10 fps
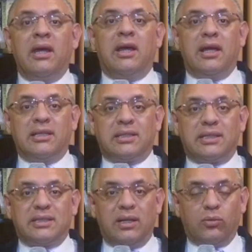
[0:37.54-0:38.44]
es
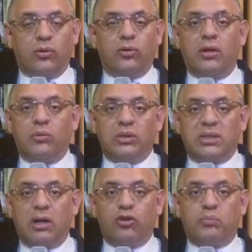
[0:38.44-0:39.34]
si uno no
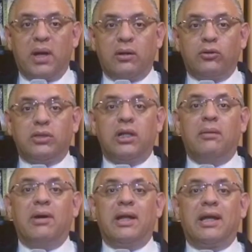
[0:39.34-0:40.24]
demuestra los pagos,
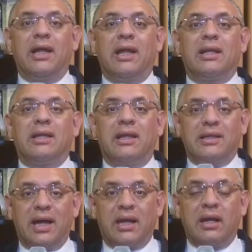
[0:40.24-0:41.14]
le van a querer
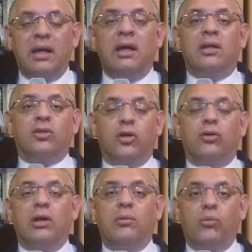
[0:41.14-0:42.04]
quitar
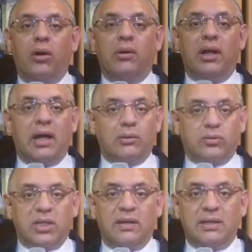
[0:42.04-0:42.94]
todo el inmueble a
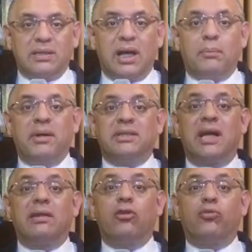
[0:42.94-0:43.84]
ustedes a
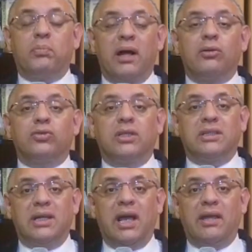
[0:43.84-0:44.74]
pesar de los pagos que
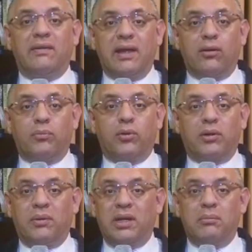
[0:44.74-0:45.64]
se hayan dado,
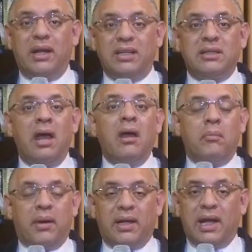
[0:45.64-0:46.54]
porque vienen varias
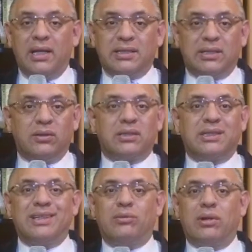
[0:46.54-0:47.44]
penalizaciones
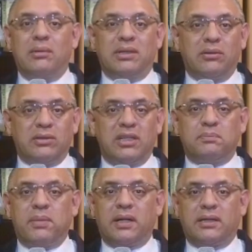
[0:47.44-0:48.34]
que seguramente ustedes
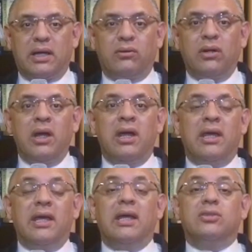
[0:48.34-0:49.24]
pactaron
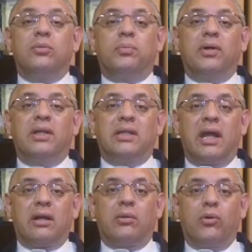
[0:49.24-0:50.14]
y eso puede
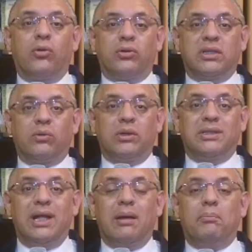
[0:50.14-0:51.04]
traer como
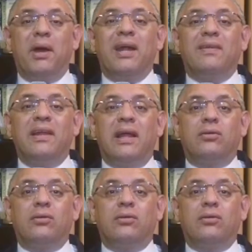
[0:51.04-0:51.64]
consecuencia la pérdida